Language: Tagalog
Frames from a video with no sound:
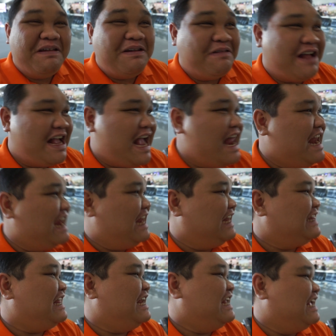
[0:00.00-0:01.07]
Pero gagala
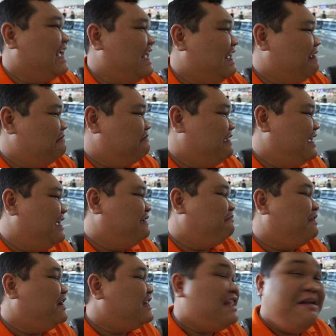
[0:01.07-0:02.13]
lang talaga ako.
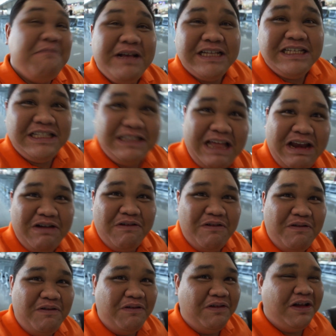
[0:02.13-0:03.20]
Pero ang dami kasing
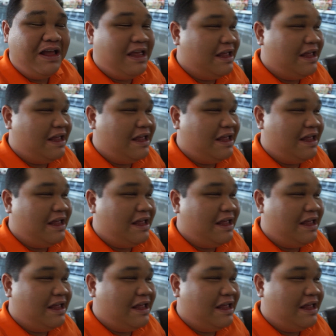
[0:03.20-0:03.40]
tanong.